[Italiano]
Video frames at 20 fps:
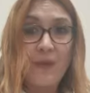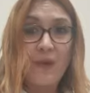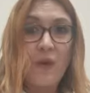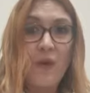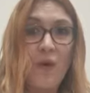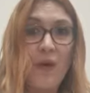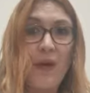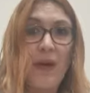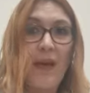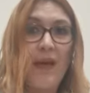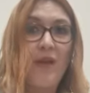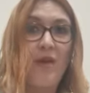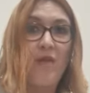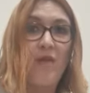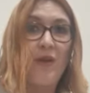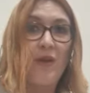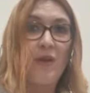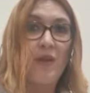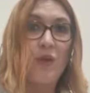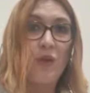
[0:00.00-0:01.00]
Con lei ho
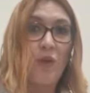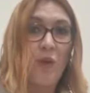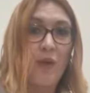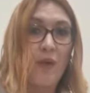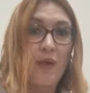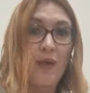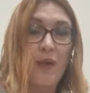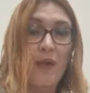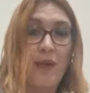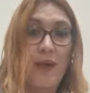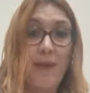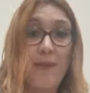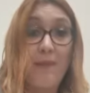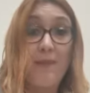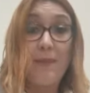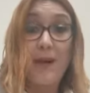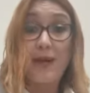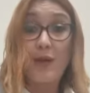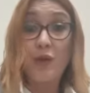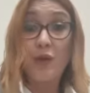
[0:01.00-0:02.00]
fatto ordine,
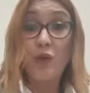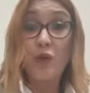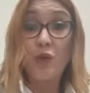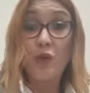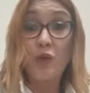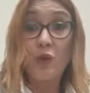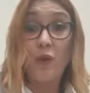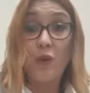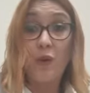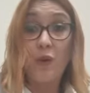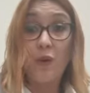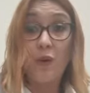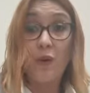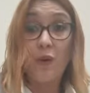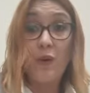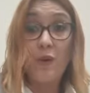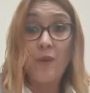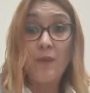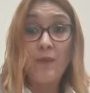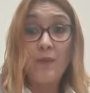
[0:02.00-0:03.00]
ma non solo.